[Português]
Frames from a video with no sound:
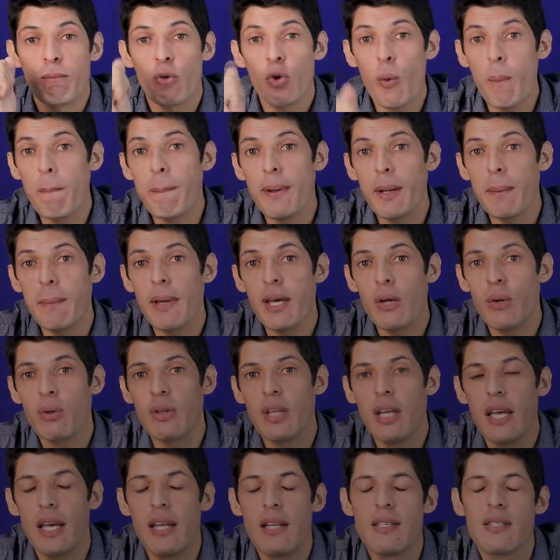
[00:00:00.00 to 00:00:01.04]
O primeiro
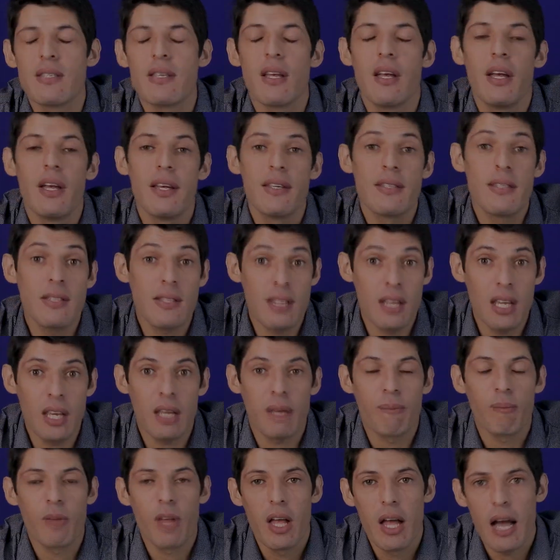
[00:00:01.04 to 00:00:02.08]
deles,
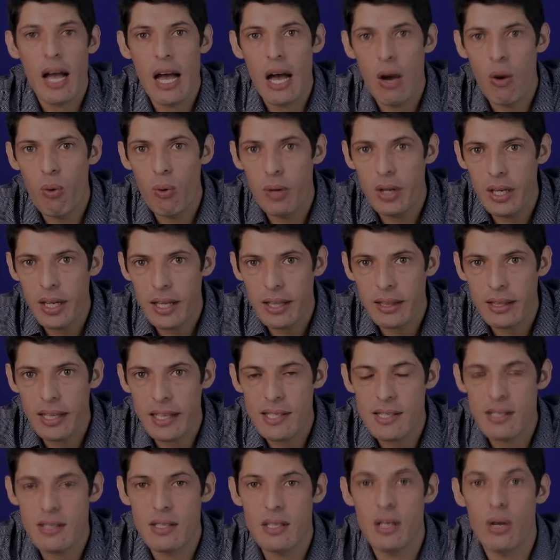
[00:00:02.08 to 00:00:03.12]
sim, a
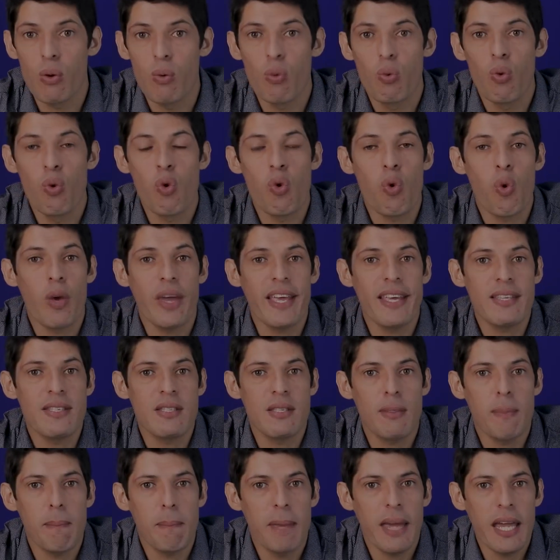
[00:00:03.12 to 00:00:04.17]
orientação, o
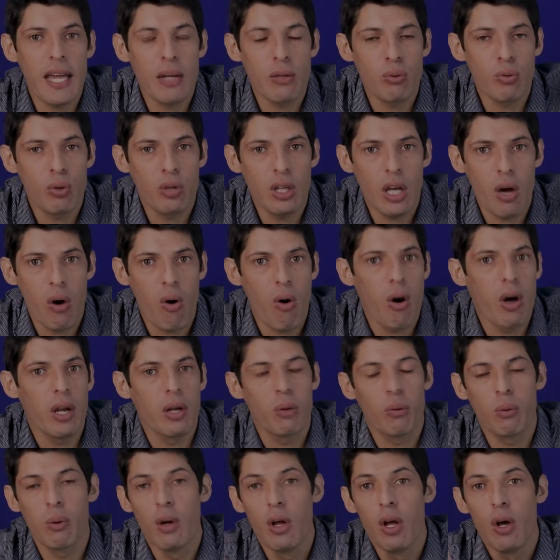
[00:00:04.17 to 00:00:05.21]
conhecimento
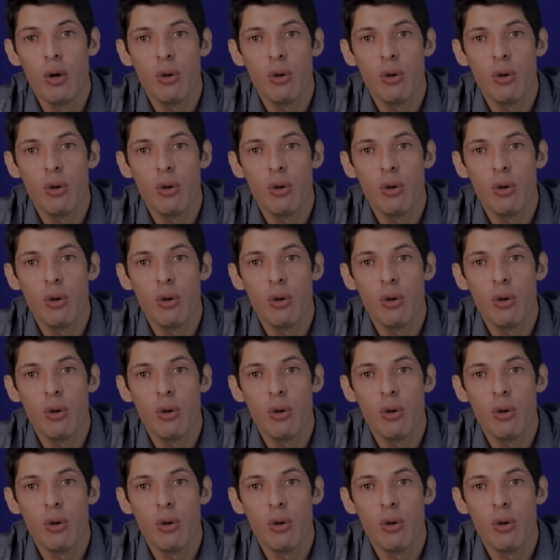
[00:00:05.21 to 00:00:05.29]
teórico.